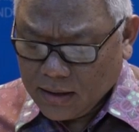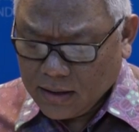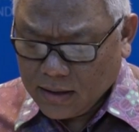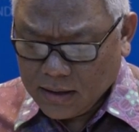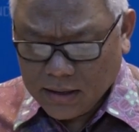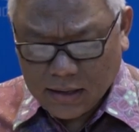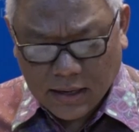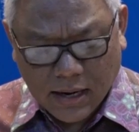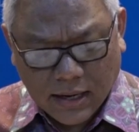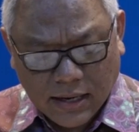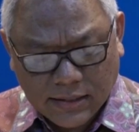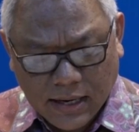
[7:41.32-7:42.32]
Eh,
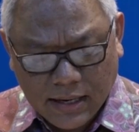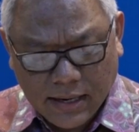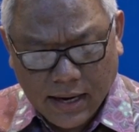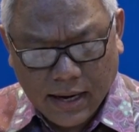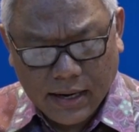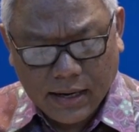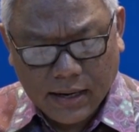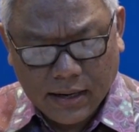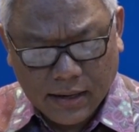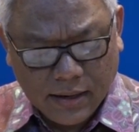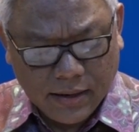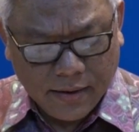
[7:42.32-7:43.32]
rekan-rekan uh, sekalian,
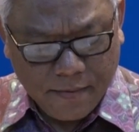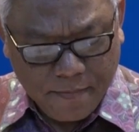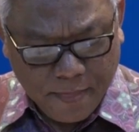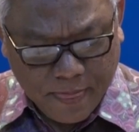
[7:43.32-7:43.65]
uh,